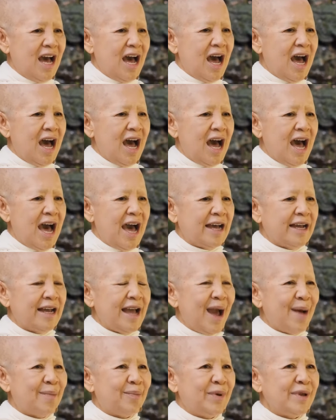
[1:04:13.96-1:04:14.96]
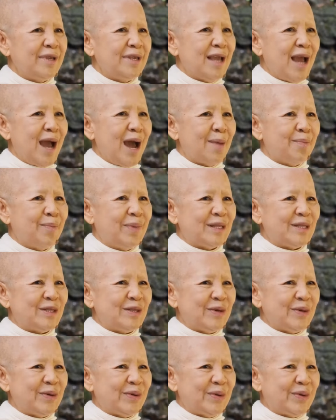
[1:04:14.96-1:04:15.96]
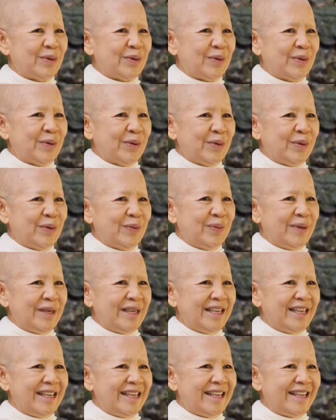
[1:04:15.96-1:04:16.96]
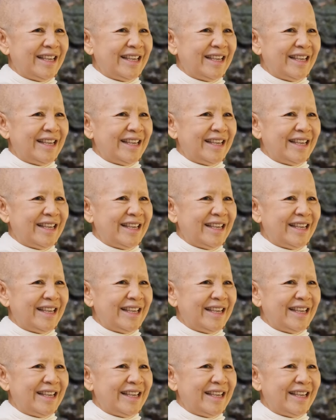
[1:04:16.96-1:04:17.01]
อาหังอัพพยาปัชโชโหมิ